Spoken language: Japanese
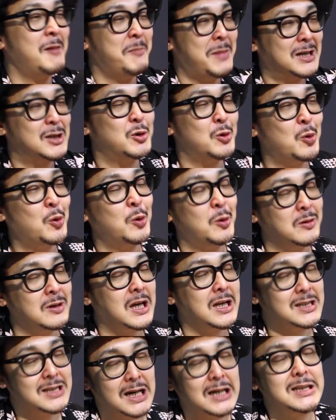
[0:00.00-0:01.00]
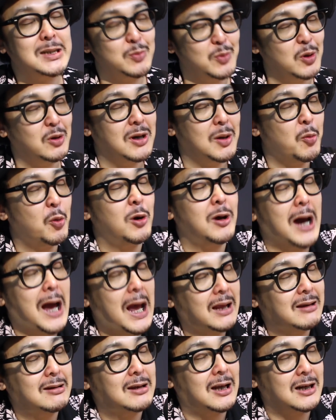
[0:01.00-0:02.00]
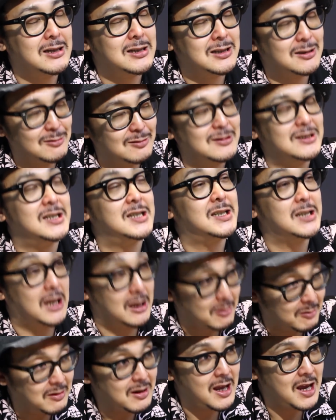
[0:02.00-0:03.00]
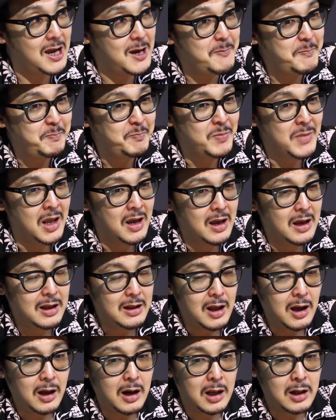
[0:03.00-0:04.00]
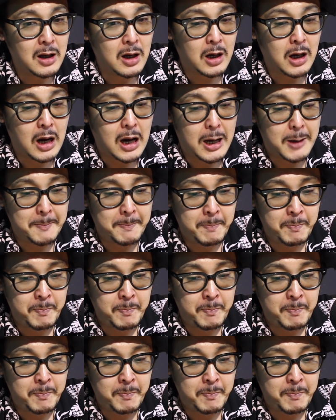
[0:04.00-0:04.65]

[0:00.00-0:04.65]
うんうんまあ、その頃懐かしむようなものがあったりするんですけどね、うんうん、だからなんか